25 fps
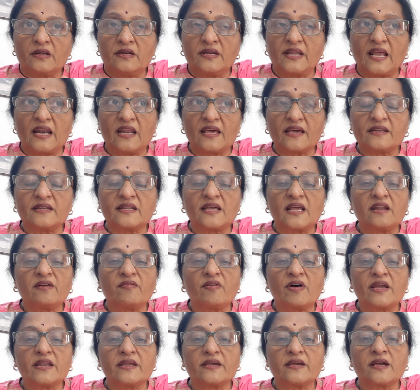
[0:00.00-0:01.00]
నెల
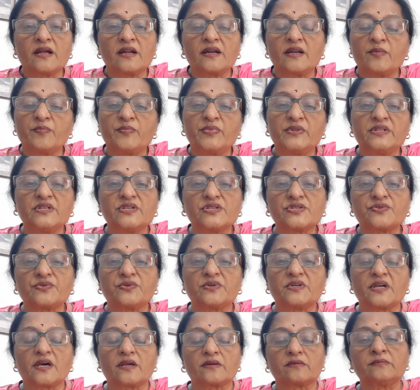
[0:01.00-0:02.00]
నెలవారీగా డబ్బులు
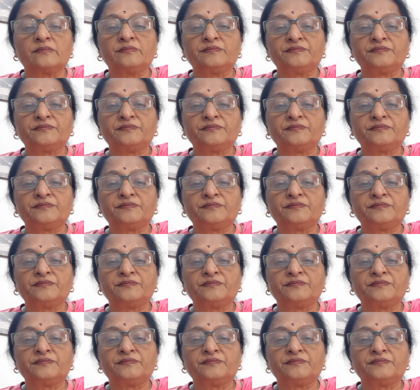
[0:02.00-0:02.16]
తీసుకుంటారు